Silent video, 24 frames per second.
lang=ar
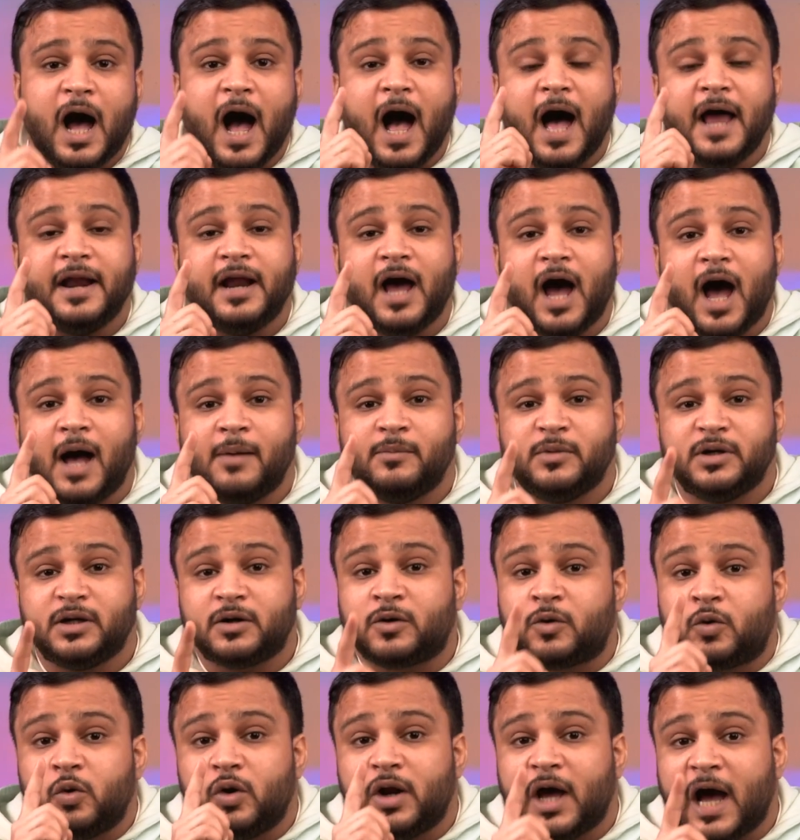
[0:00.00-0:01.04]
انا
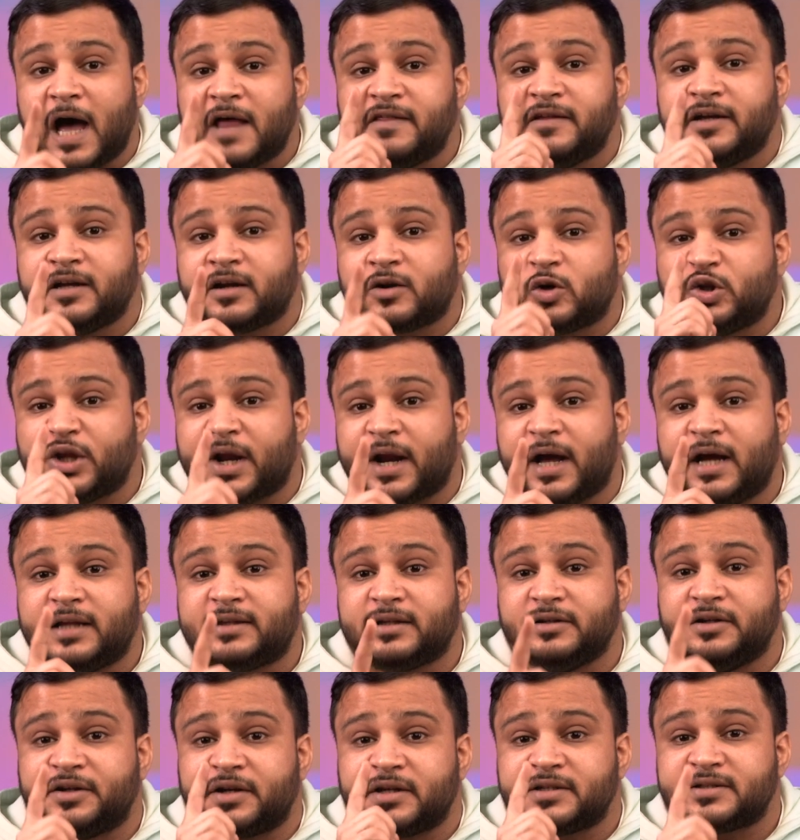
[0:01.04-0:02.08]
املك كل هذه
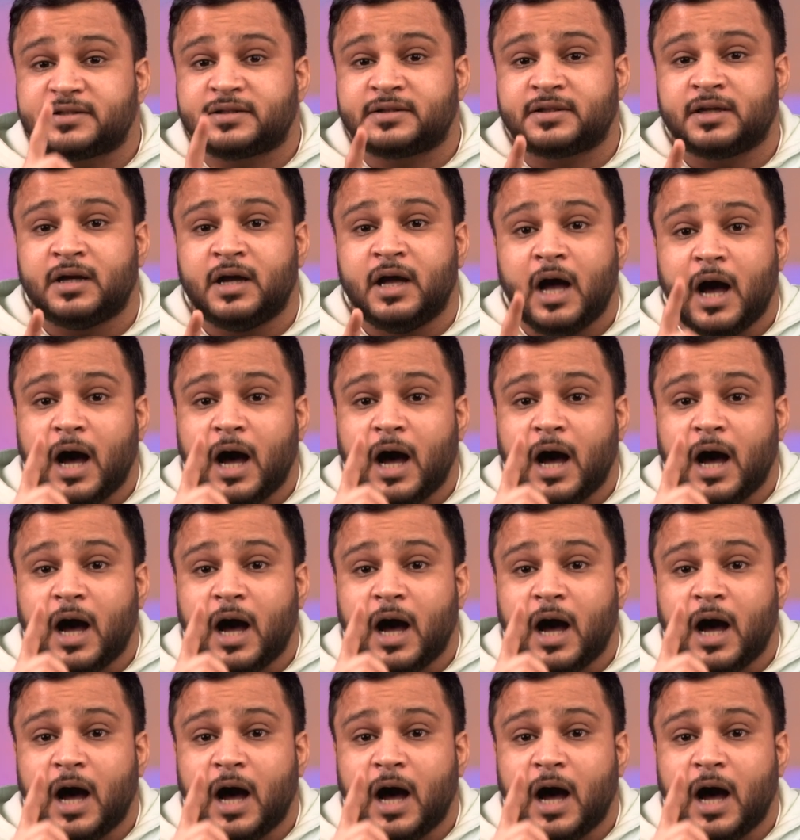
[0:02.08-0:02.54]
القدرات لرصد